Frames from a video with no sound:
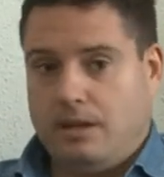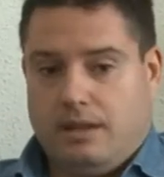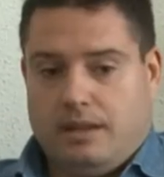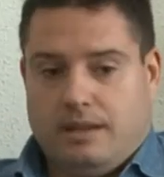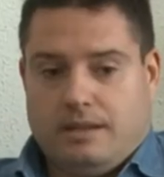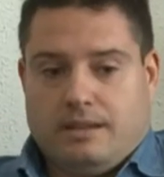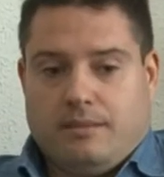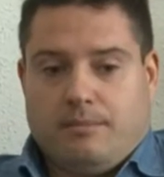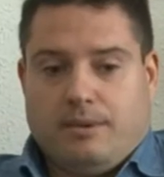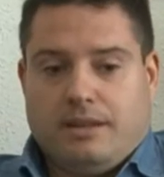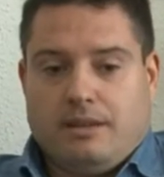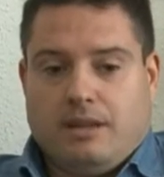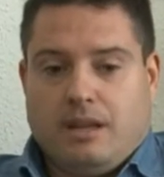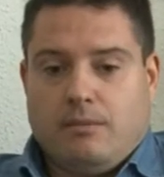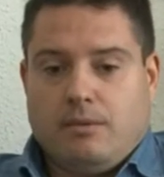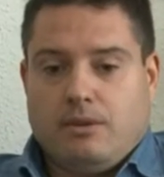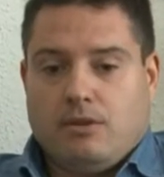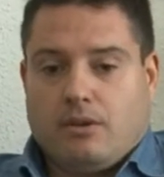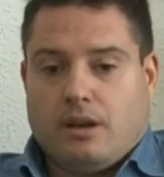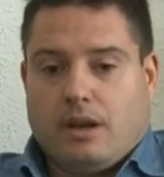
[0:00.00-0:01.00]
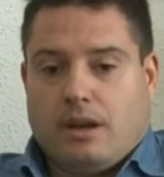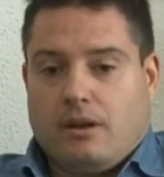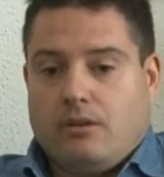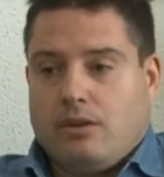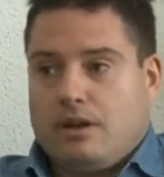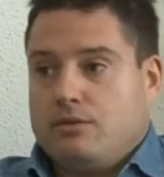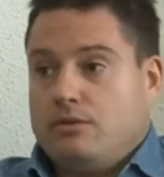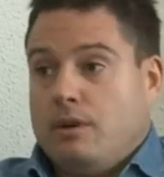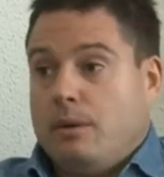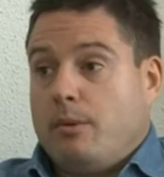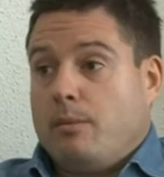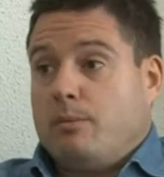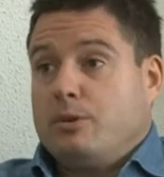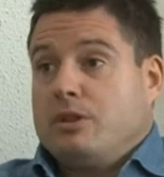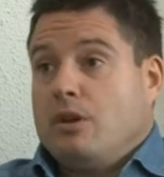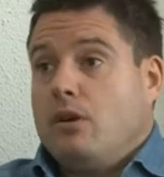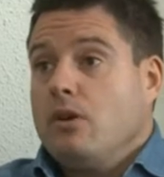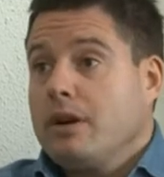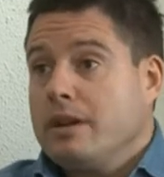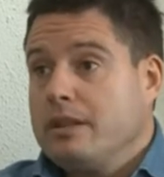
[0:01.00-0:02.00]
Y en ese planteamiento, que creo que es una
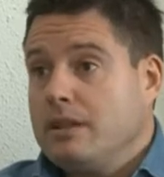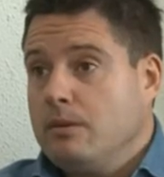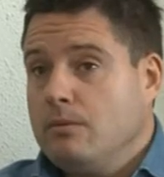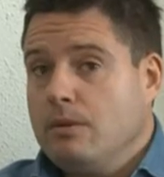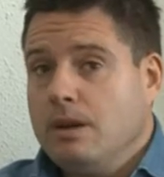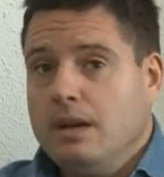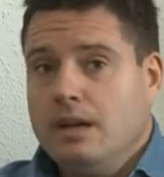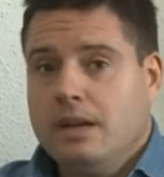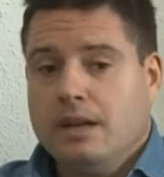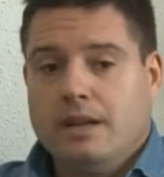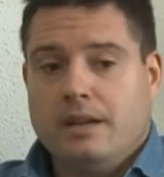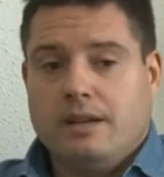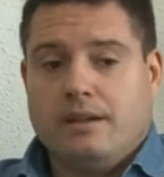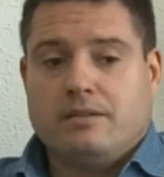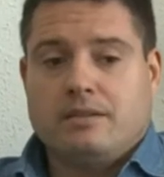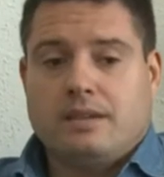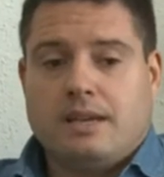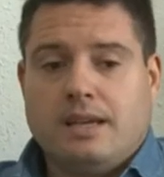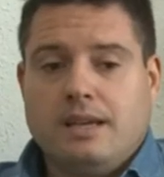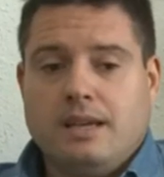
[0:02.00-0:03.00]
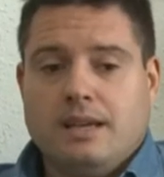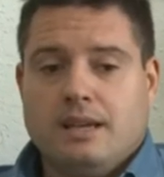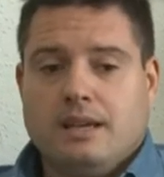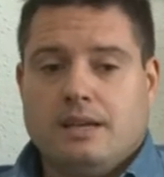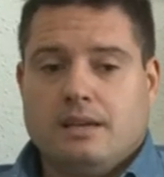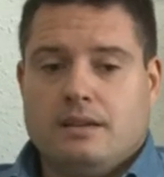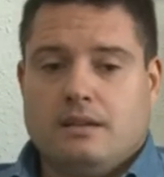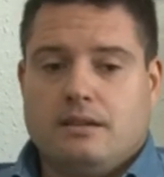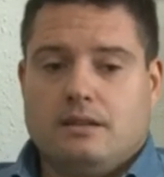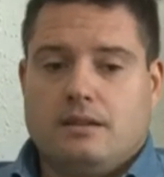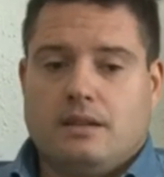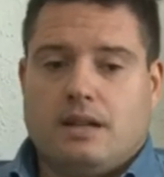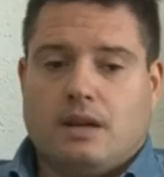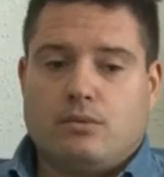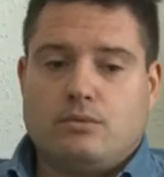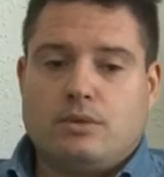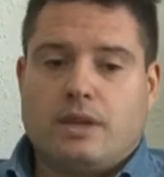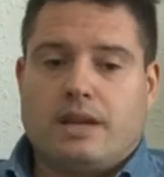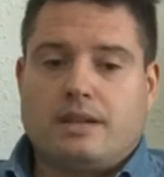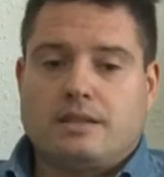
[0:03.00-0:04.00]
propuesta objetiva, es que eh, la
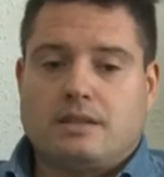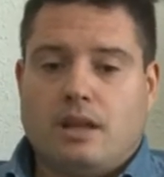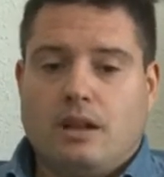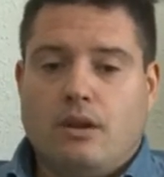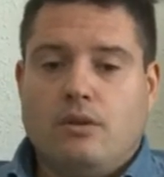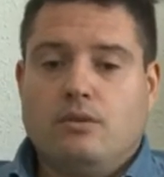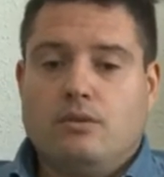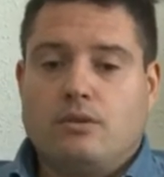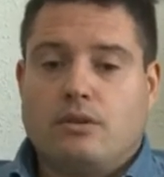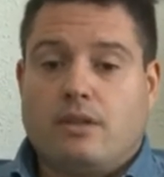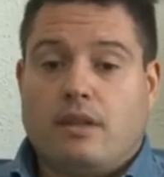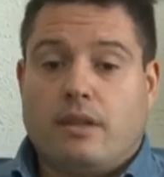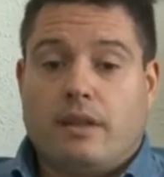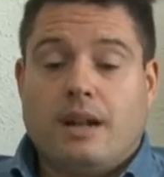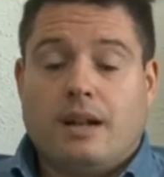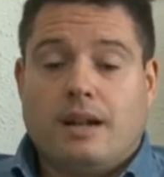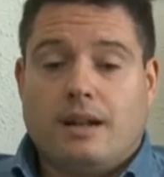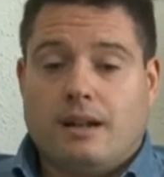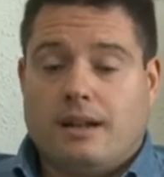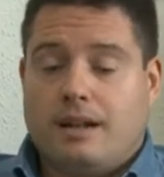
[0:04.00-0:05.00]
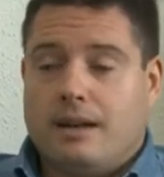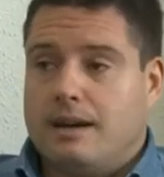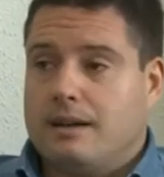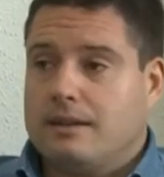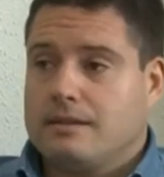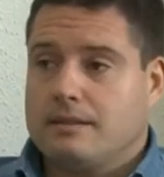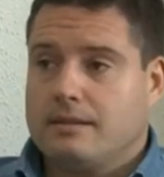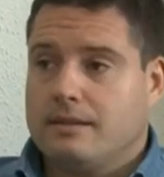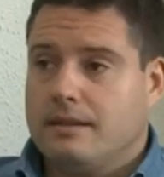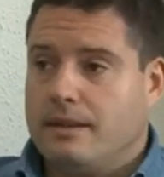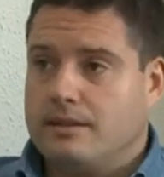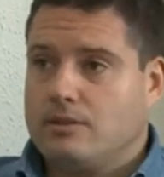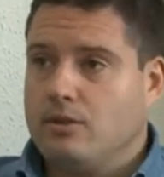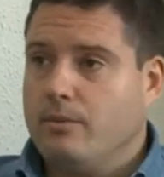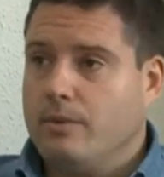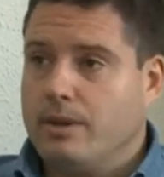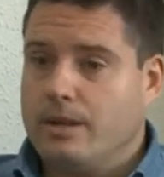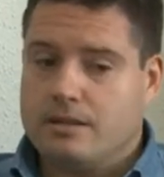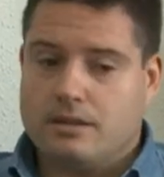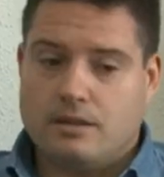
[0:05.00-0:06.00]
Junta de Castilla y León nos cediera las,
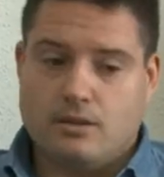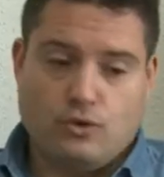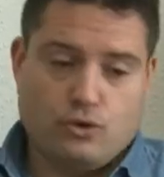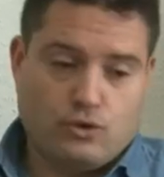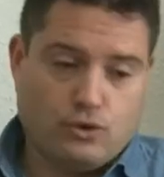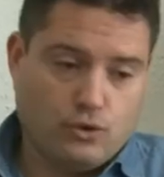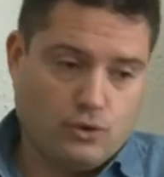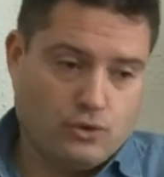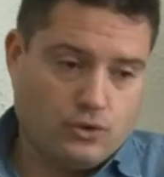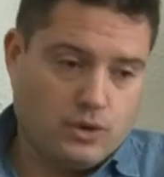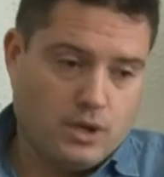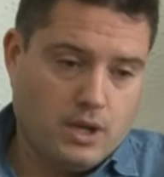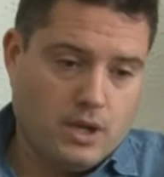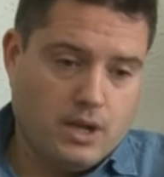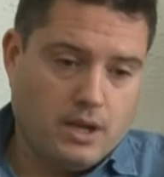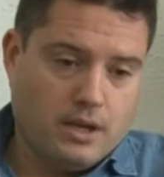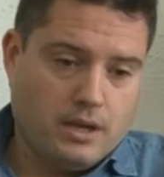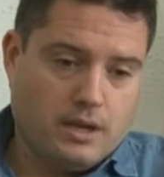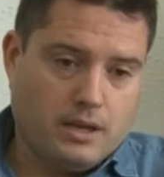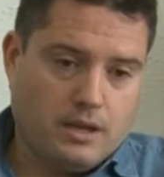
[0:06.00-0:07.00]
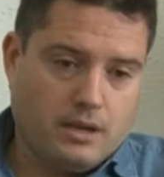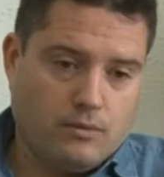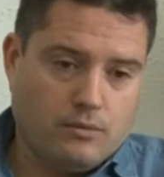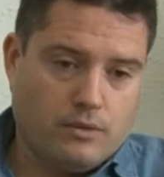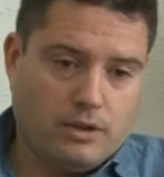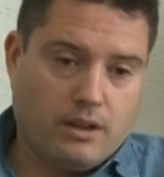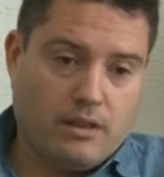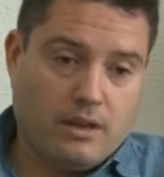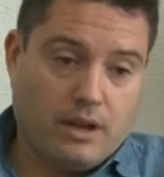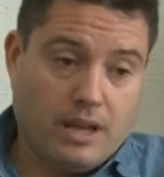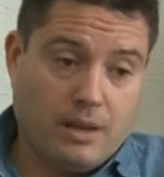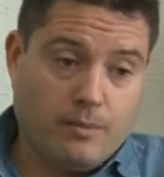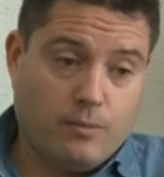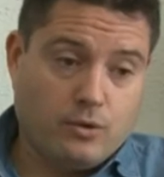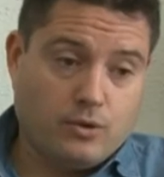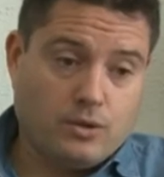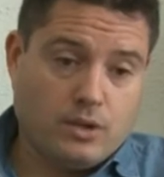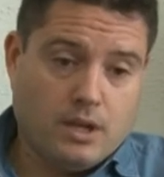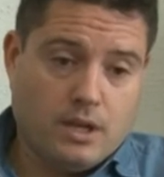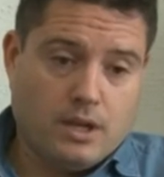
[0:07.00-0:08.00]
obras. Nosotros eh,
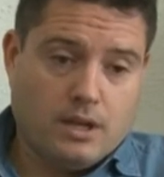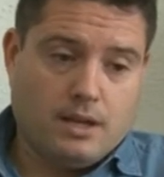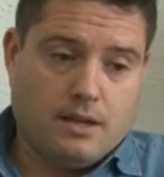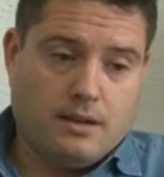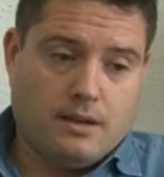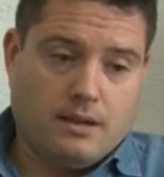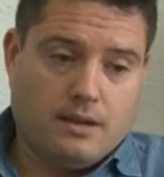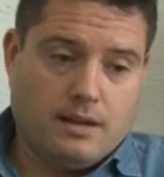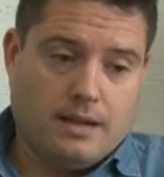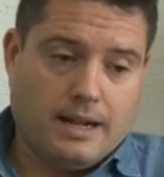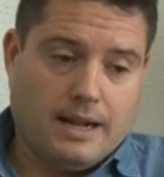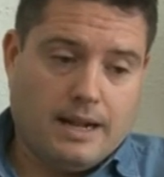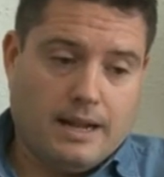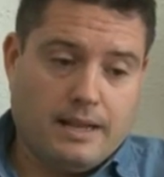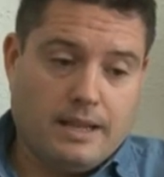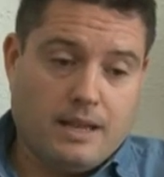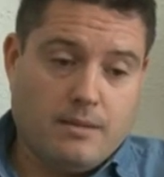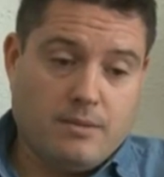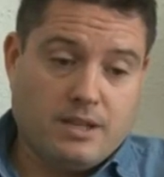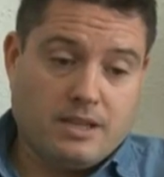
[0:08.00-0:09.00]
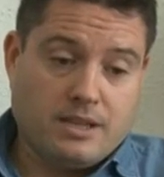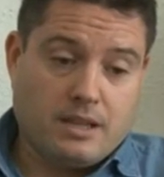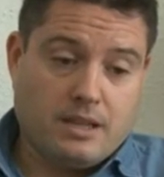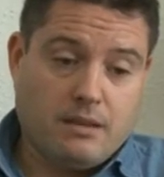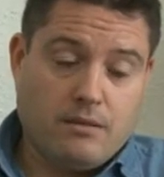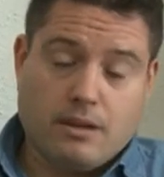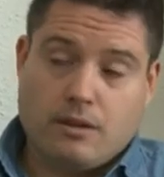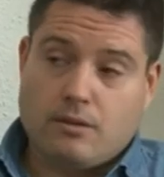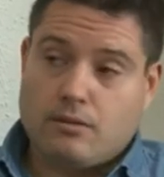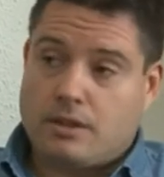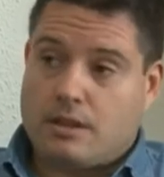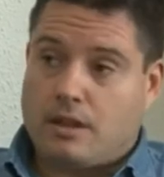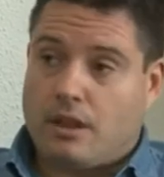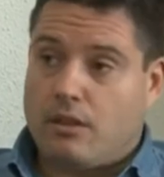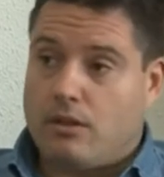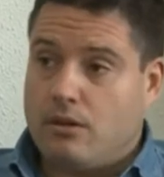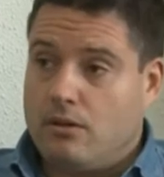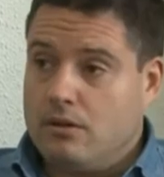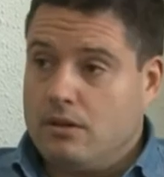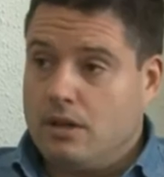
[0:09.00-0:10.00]
utilizaríamos eh, la ley administrativa de
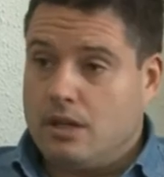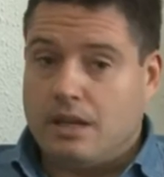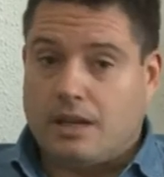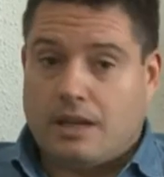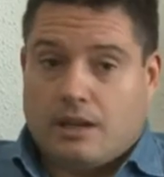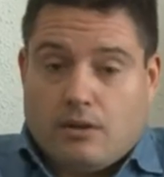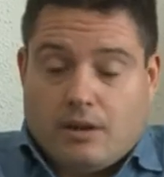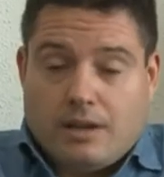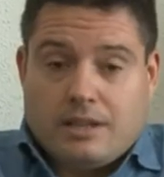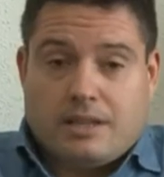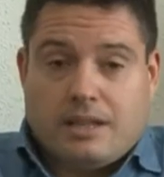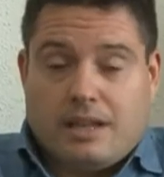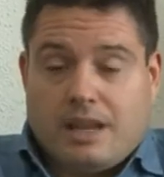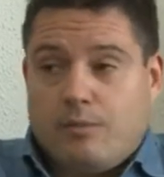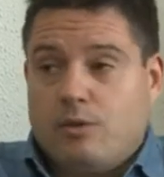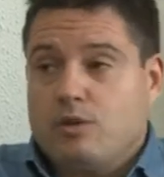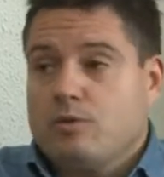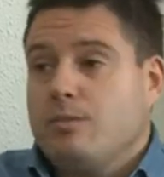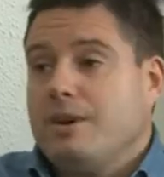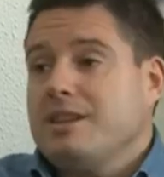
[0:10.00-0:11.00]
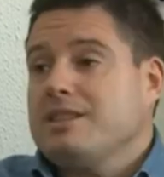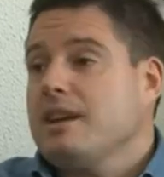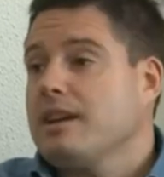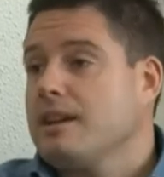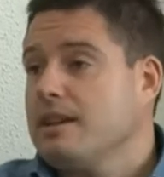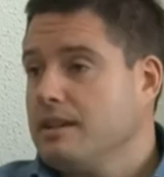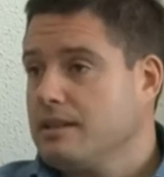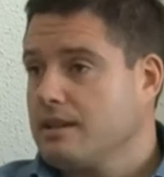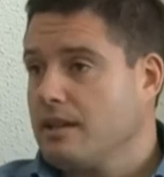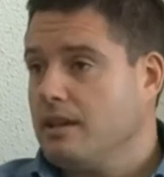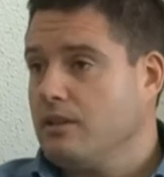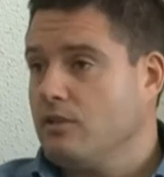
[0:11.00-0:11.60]
contratación y creo que seríamos más ágiles que